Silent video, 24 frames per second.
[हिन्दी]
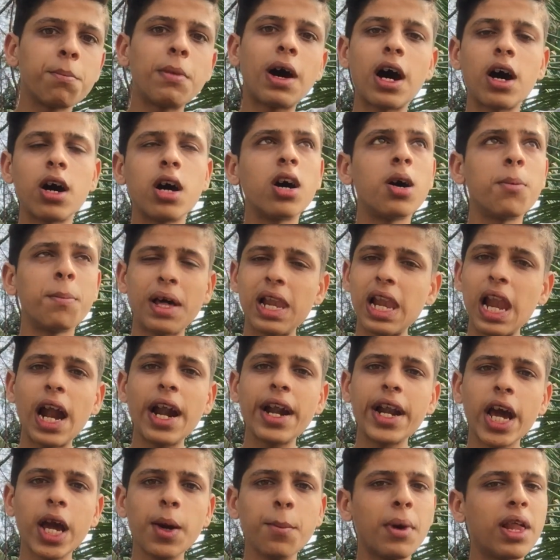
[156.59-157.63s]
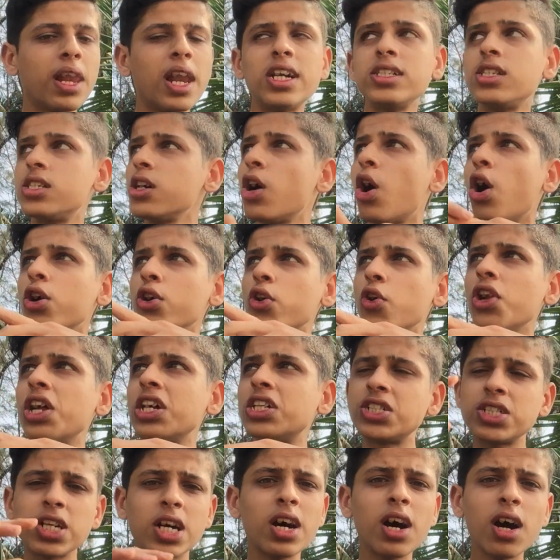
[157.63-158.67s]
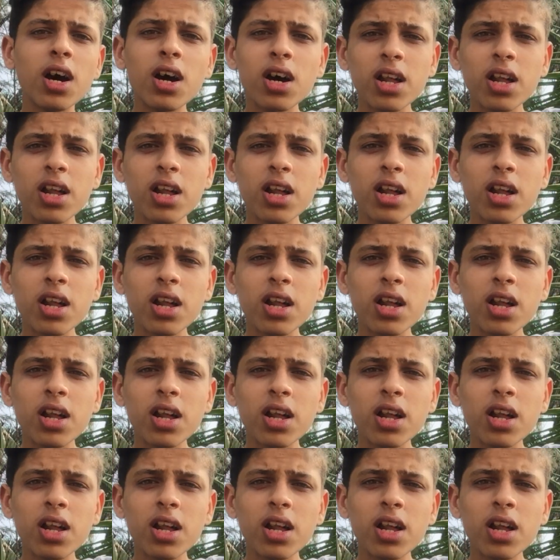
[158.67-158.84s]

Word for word: मलाड है मलाड से ऑटो रिक्शा